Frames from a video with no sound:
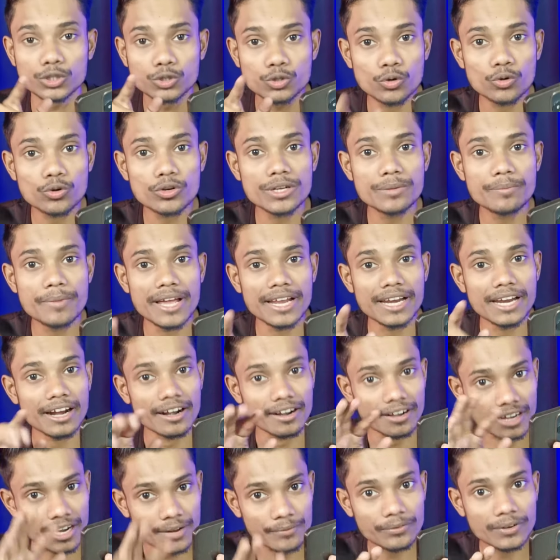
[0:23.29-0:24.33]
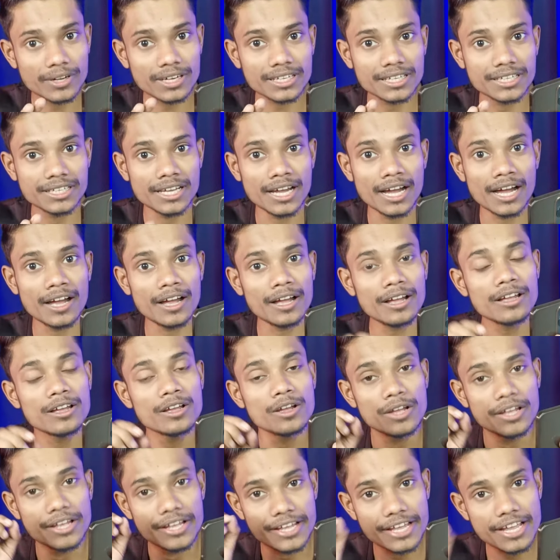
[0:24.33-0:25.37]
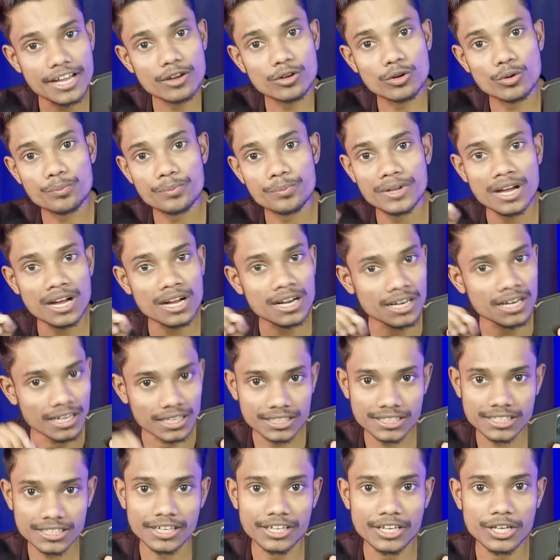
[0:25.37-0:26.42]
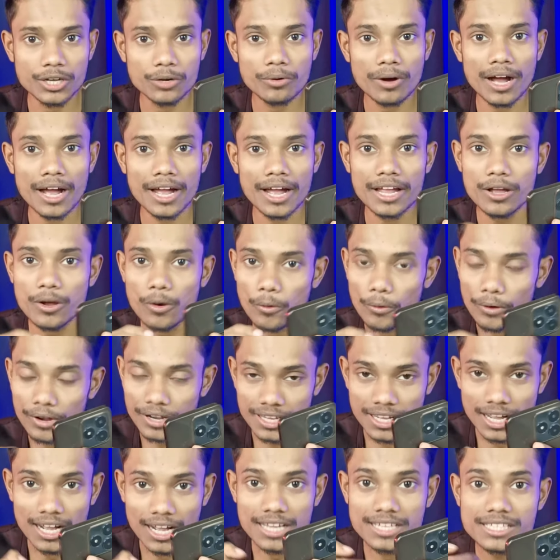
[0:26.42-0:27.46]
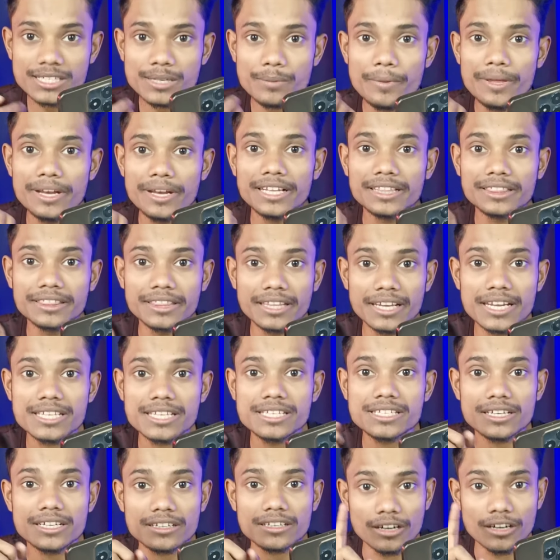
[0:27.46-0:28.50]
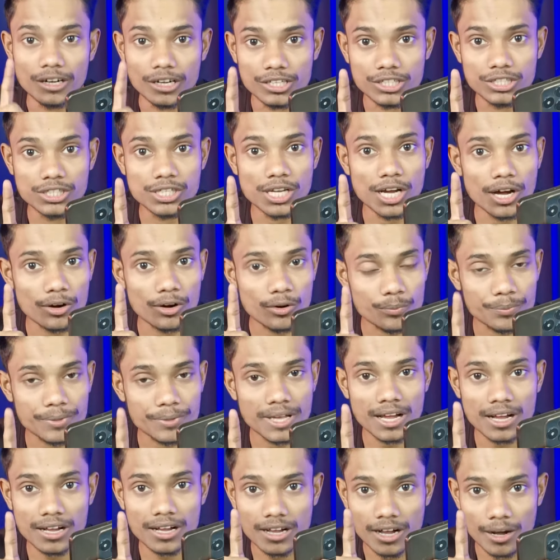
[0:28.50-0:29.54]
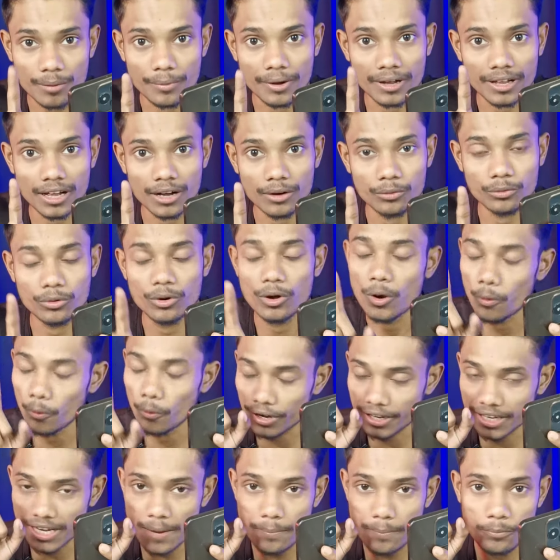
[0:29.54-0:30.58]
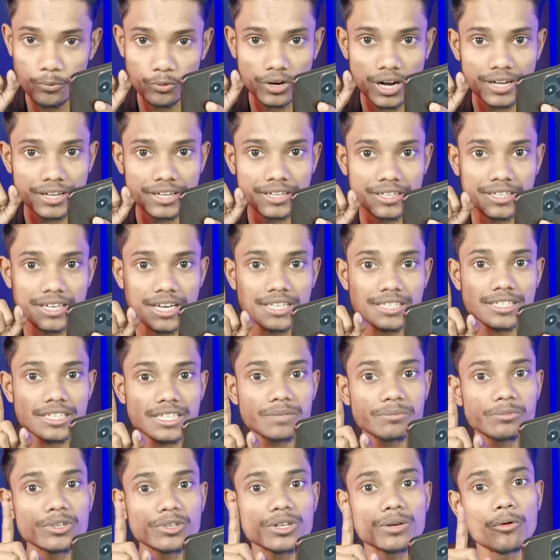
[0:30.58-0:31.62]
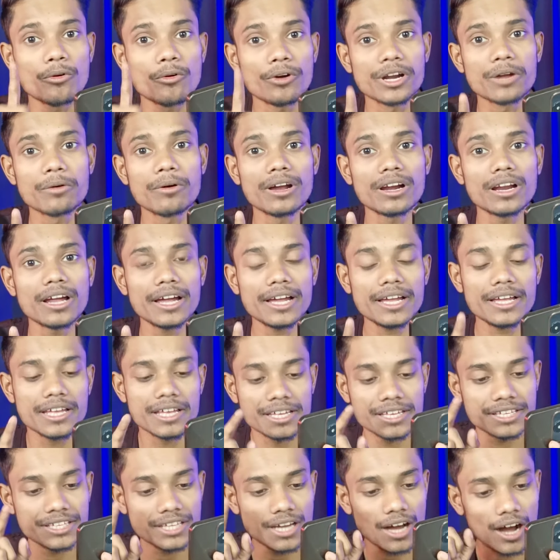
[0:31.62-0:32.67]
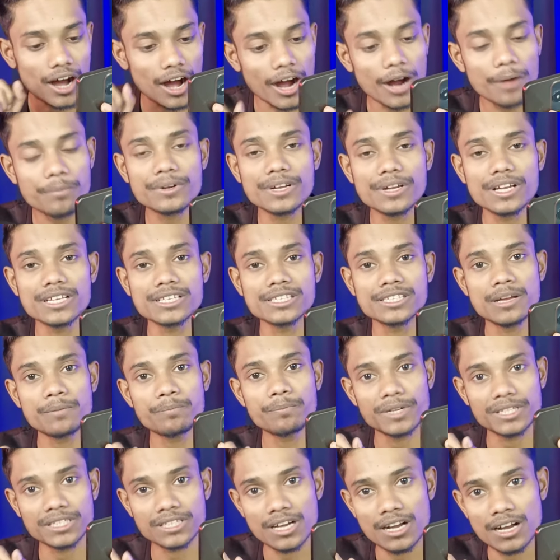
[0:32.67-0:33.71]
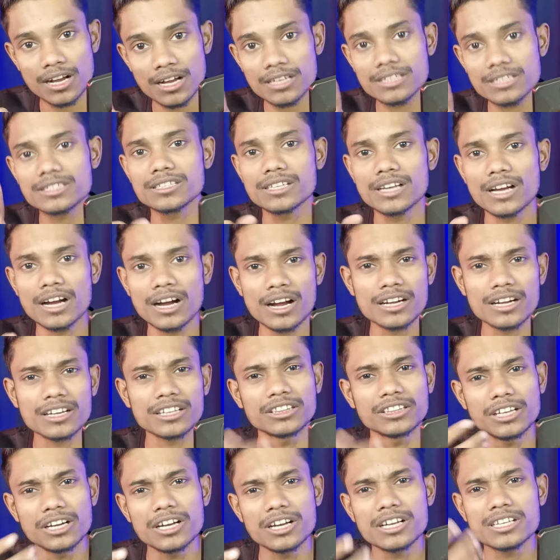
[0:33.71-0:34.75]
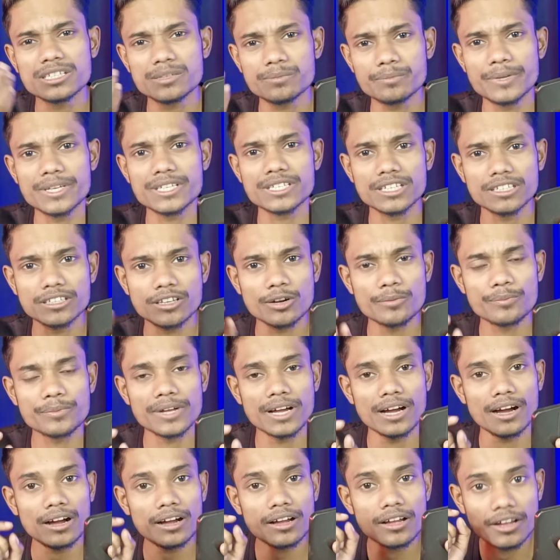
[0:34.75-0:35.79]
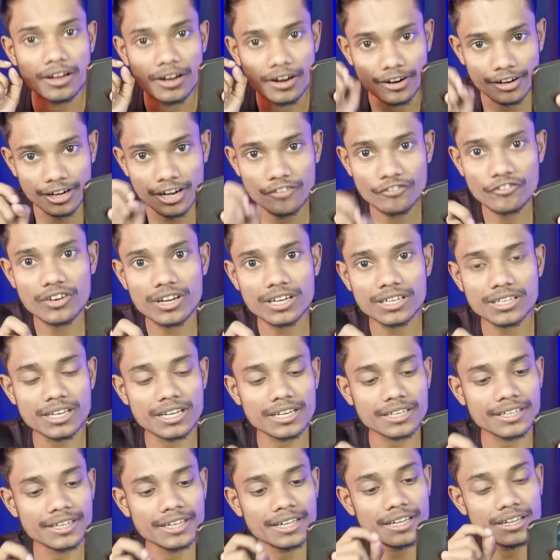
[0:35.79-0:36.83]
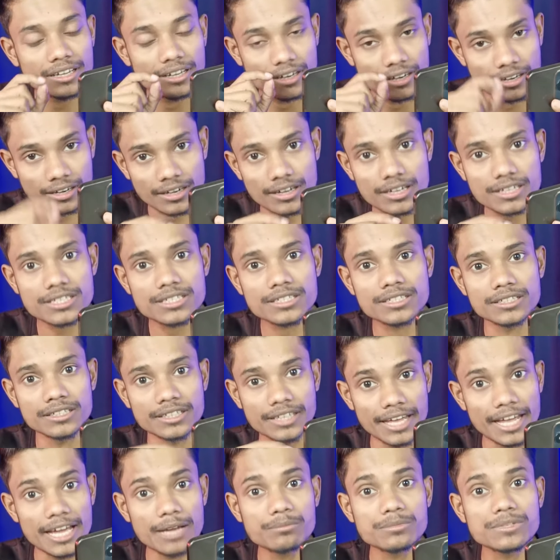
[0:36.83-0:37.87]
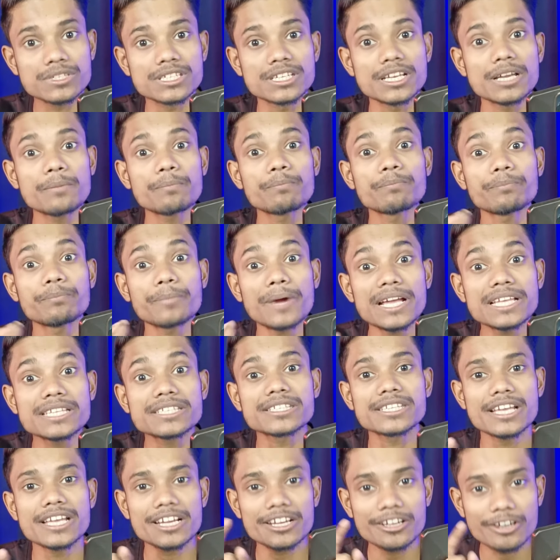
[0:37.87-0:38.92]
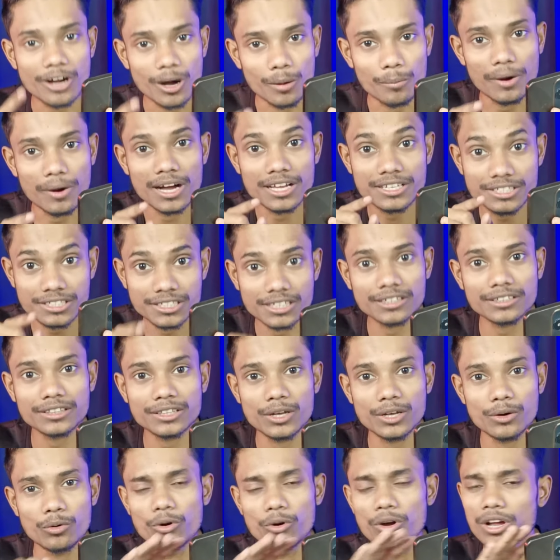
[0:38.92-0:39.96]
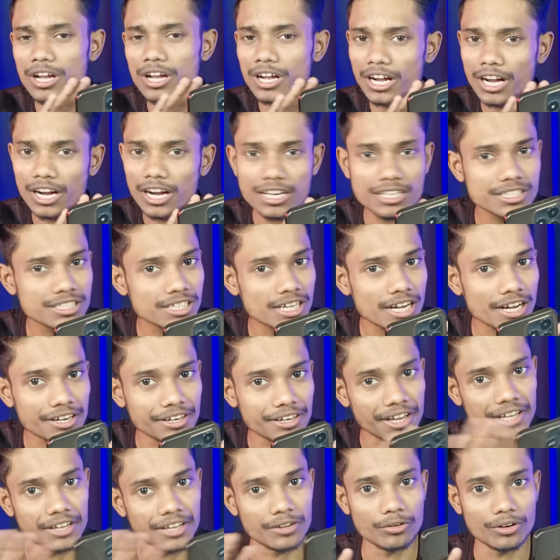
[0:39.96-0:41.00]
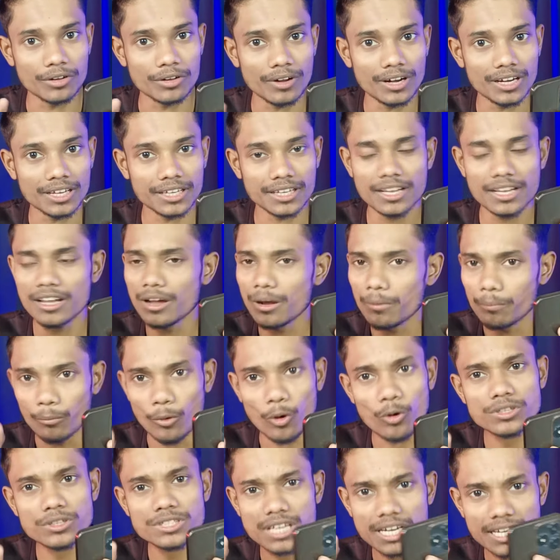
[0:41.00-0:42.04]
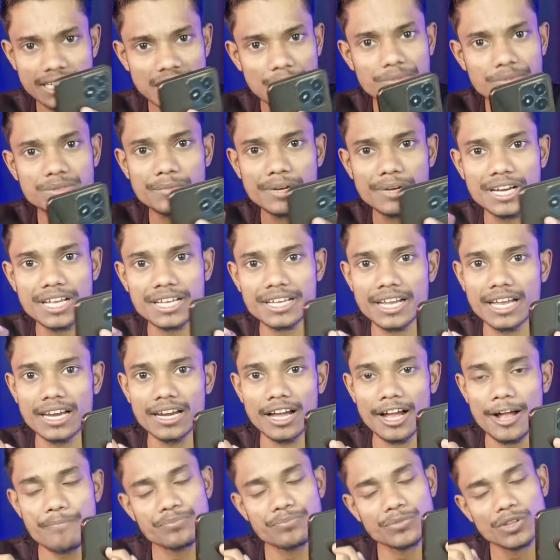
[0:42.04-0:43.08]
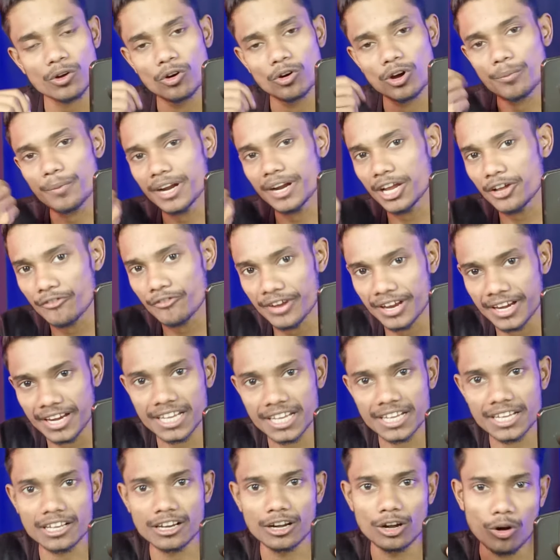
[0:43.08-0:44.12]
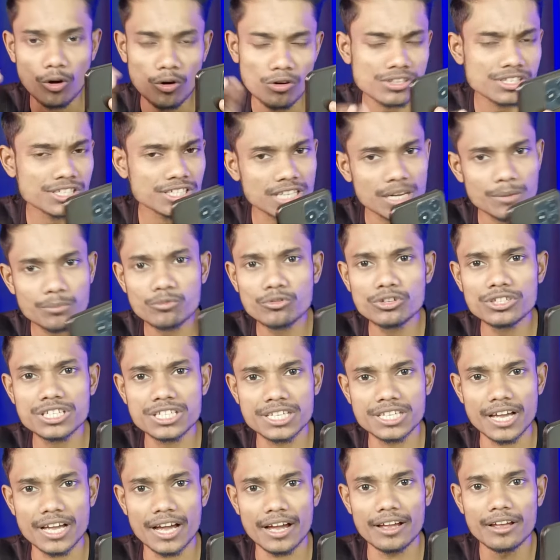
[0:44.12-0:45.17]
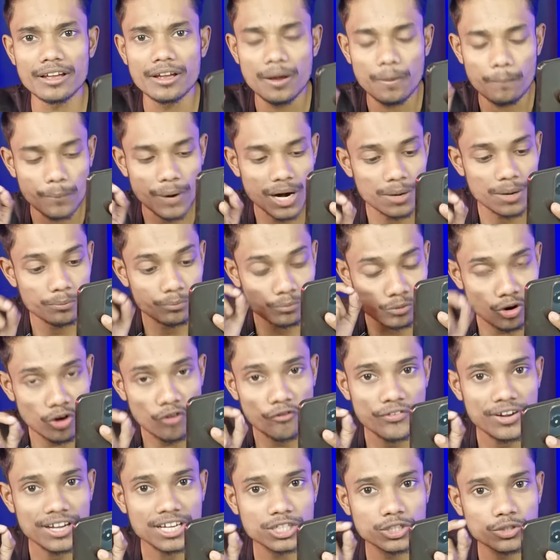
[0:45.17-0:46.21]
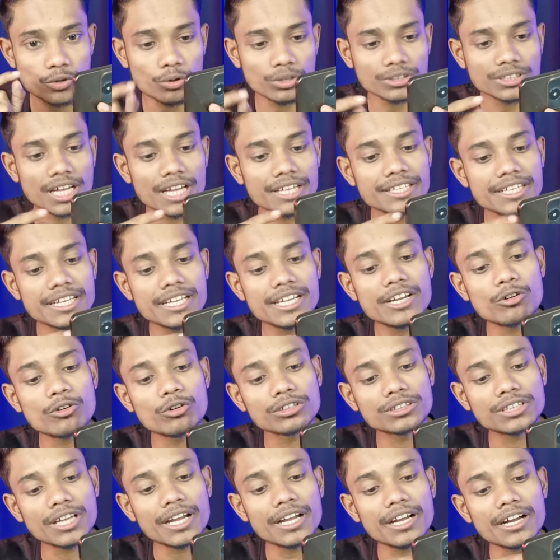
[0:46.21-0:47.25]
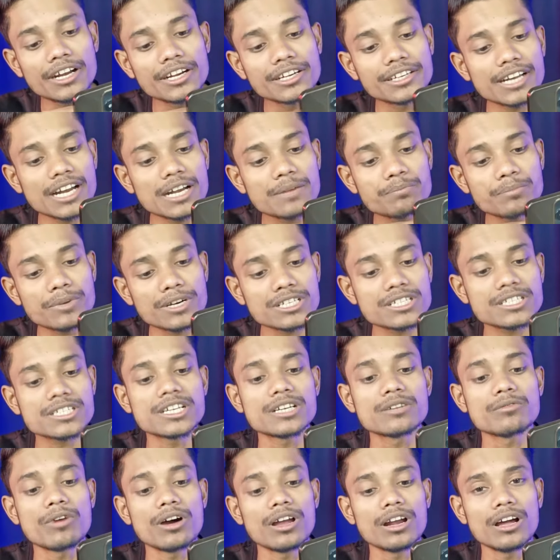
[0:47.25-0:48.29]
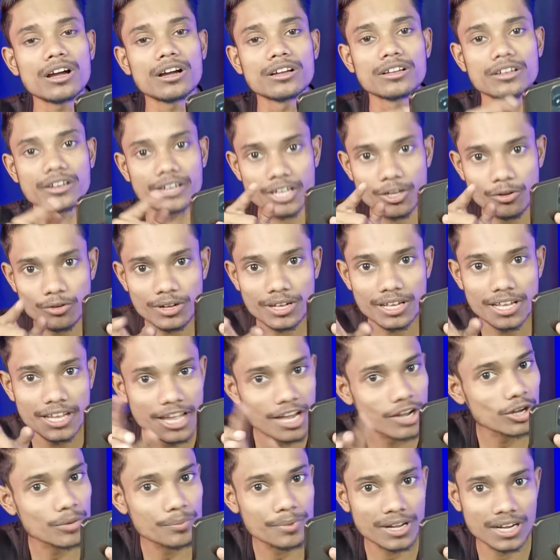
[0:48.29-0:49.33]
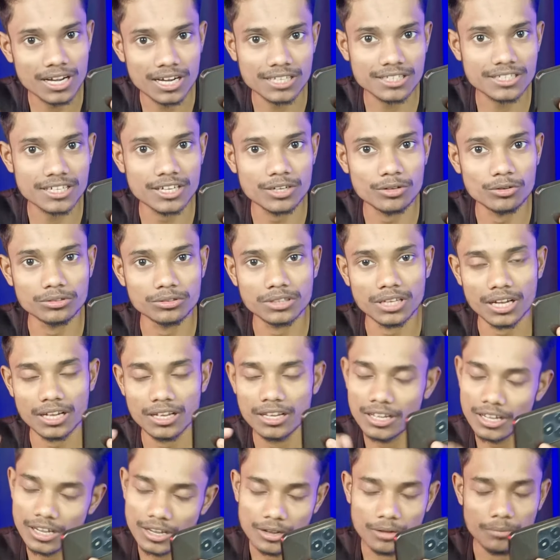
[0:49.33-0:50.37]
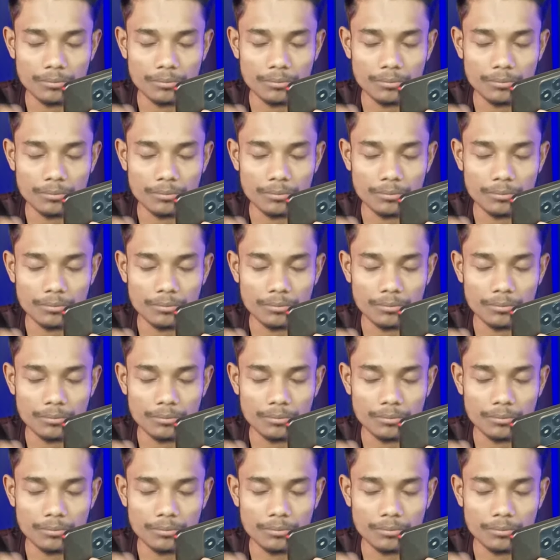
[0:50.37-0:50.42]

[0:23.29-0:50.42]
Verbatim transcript: जो कि मैंने रेफर किया है एक रुपया खर्चा नहीं हुआ है और यहाँ से मैंने तिरसठ हज़ार रुपया कमाया हूँ और ये पूरा डिटेल्स इस वीडियो में होने वाला है कि आप कैसे पचास साठ दस बीस हज़ार रुपया रेफर करके रस गेम से पैसे कमा सकते हो खर्चा नहीं होने वाली बहुत सारे गेम्स मैंने खेला है और मैंने विनिंग लॉस सब कुछ किया है बट प्रॉफिट जो होता है ये होता है हंड्रेड परसेंट वाला क्योंकि एक रुपया खर्चा नहीं होता है